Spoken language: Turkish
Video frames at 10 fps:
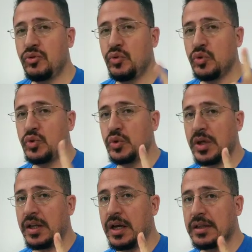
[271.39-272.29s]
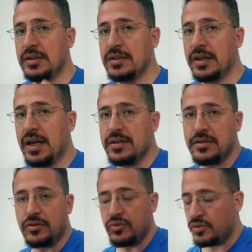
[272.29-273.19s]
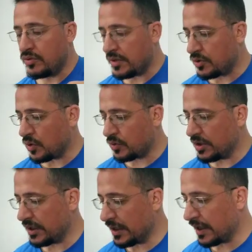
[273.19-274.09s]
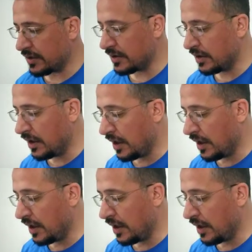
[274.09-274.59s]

Güçten aklınıza gelsin, güçlüyse çok çeker.